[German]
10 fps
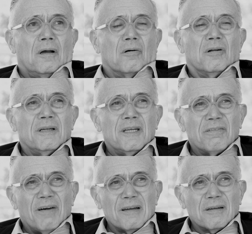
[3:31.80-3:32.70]
und
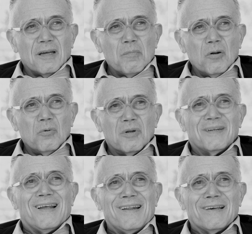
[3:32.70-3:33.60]
nicht weiter immer nur
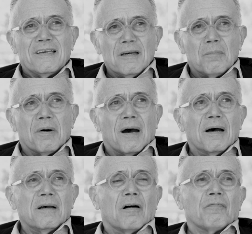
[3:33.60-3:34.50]

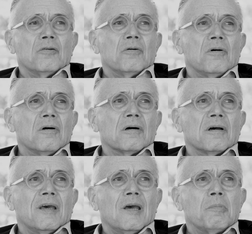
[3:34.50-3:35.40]
delegierbar auf eine
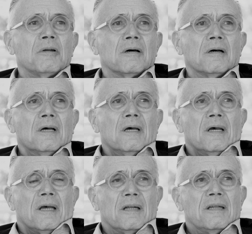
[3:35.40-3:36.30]
höhere Ebene,
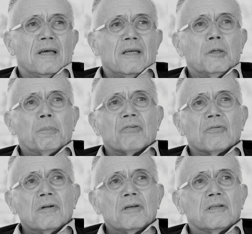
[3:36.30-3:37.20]
in der ich
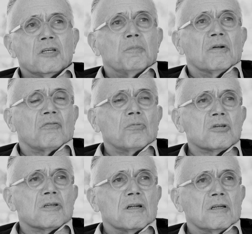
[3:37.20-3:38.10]
persönlich nicht mehr
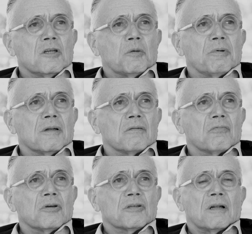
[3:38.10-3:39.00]
zuständig bin,
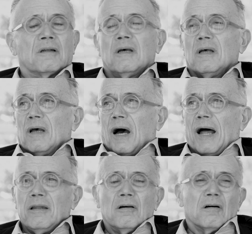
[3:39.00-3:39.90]
wo ich dann
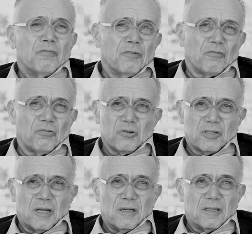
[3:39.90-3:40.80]
andere für
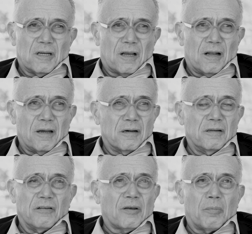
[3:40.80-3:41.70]
zuständig erkläre,
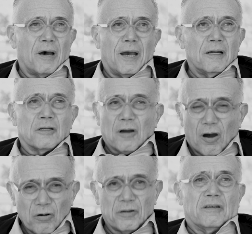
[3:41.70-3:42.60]
die es aber eigentlich
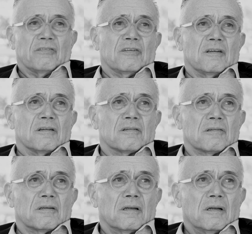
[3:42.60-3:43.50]
auch nicht sind.